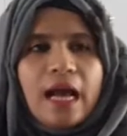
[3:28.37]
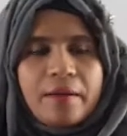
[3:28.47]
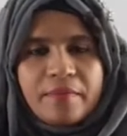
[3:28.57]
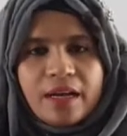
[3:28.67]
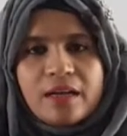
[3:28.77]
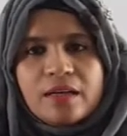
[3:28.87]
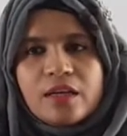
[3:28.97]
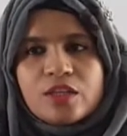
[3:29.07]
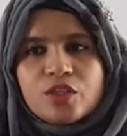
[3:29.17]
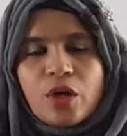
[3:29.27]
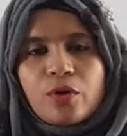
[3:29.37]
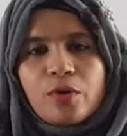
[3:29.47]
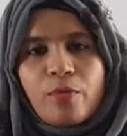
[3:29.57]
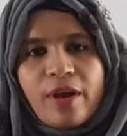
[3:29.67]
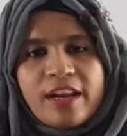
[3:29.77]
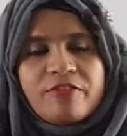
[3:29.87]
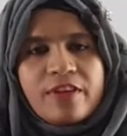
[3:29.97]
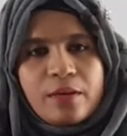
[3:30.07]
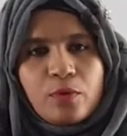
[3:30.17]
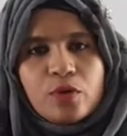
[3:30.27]
আমরা যখন ময়লা
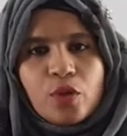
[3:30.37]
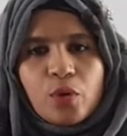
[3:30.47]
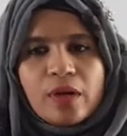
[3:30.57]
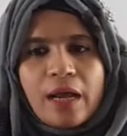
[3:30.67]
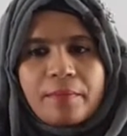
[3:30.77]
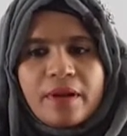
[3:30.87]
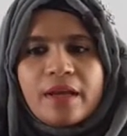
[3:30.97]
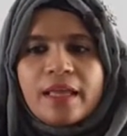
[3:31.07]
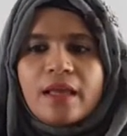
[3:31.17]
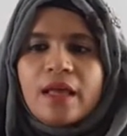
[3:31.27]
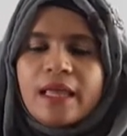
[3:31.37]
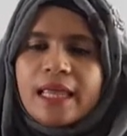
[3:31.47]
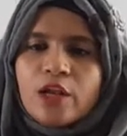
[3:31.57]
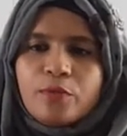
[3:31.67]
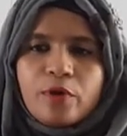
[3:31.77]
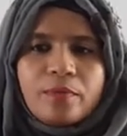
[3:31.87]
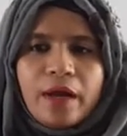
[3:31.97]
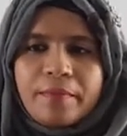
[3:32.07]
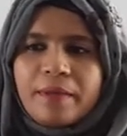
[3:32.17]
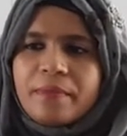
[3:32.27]
ফেলবো তখন আমরা
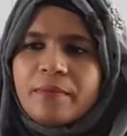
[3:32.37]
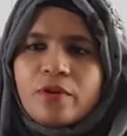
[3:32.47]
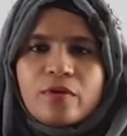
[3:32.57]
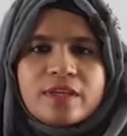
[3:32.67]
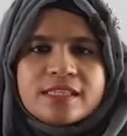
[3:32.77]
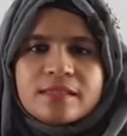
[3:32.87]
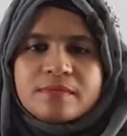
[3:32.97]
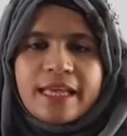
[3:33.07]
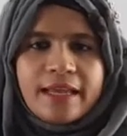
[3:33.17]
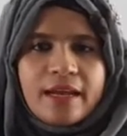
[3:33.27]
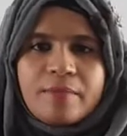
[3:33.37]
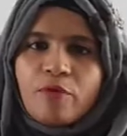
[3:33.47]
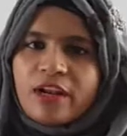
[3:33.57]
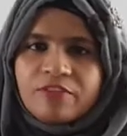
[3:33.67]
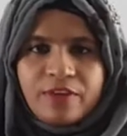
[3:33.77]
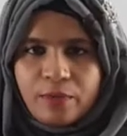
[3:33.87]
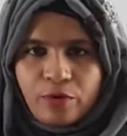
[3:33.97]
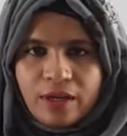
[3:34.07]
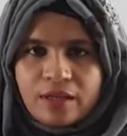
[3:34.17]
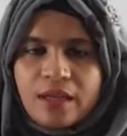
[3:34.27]
এলোমেলোভাবে বিভিন্ন জায়গায় ময়লা
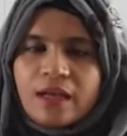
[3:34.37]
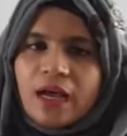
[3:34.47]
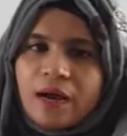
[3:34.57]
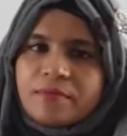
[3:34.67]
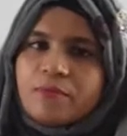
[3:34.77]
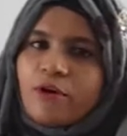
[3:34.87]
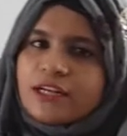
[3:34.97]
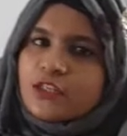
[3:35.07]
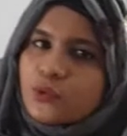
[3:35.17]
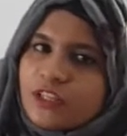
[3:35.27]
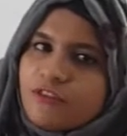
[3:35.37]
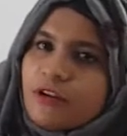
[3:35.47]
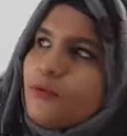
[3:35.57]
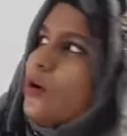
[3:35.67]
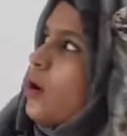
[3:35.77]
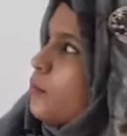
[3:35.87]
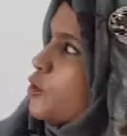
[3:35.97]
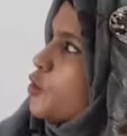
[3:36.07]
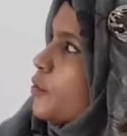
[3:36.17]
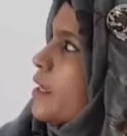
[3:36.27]
ফেলবো না আমরা ময়লাটা কোথায় ফেলব
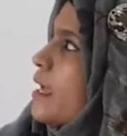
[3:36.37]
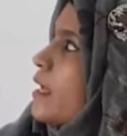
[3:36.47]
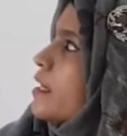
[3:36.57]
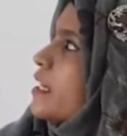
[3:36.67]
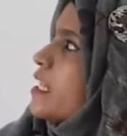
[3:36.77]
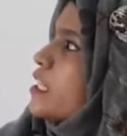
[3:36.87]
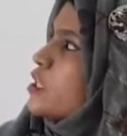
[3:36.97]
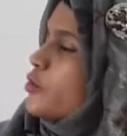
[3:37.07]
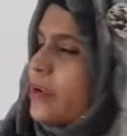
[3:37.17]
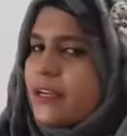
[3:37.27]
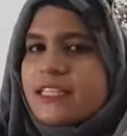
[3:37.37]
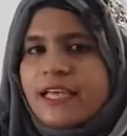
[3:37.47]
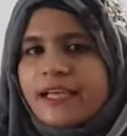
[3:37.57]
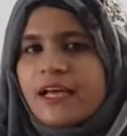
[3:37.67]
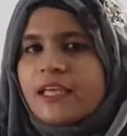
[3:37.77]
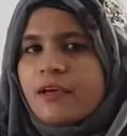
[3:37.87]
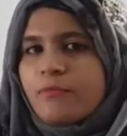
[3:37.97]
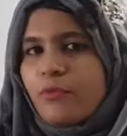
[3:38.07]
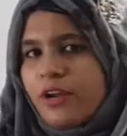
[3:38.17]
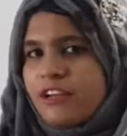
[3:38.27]
অবশ্যই নির্দিষ্ট একটা জায়গায়
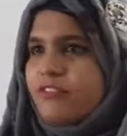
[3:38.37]
ময়লা